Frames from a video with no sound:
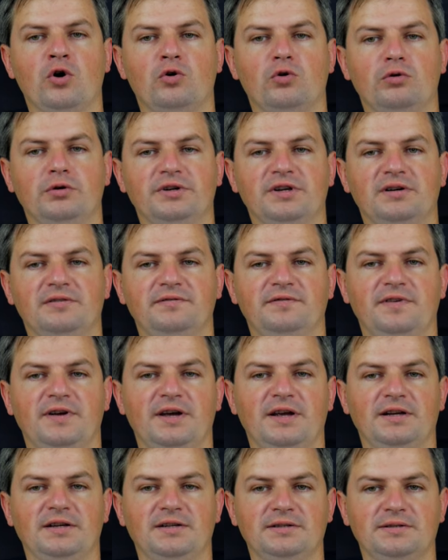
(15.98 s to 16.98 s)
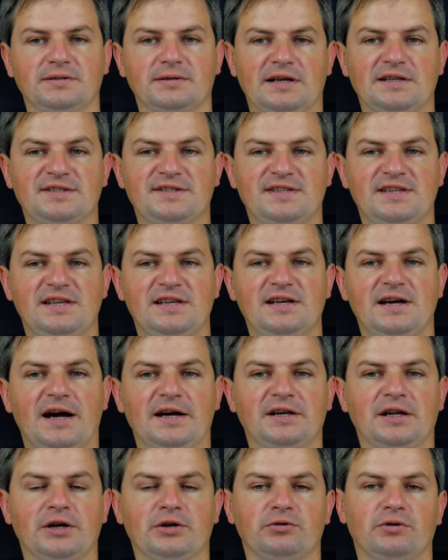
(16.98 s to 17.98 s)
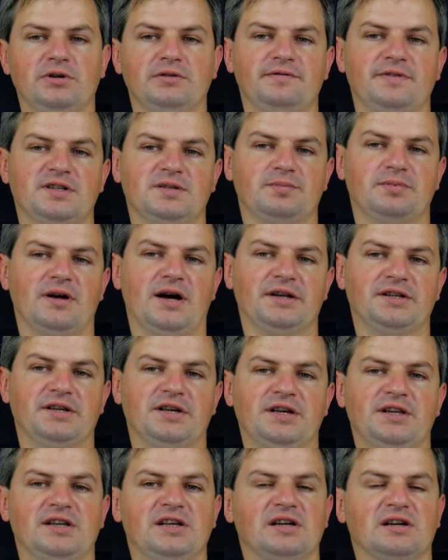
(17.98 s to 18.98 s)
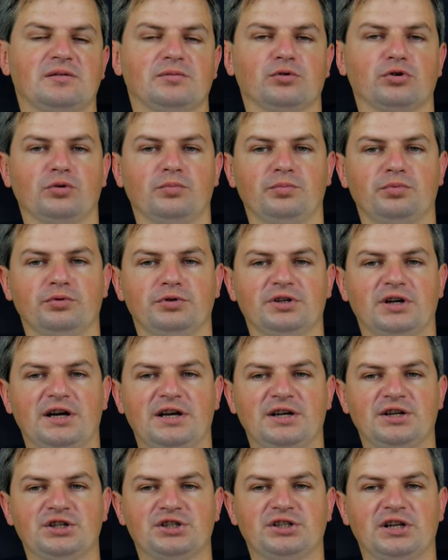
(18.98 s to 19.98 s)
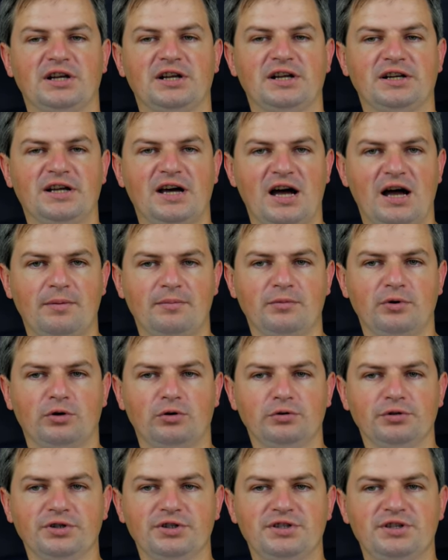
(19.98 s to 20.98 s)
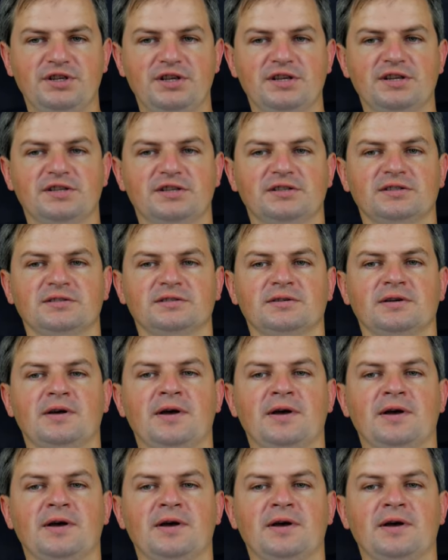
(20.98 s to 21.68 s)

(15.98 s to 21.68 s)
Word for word: oder wenn Sie eine neue Festplatte in Ihrem Computer installiert haben und diese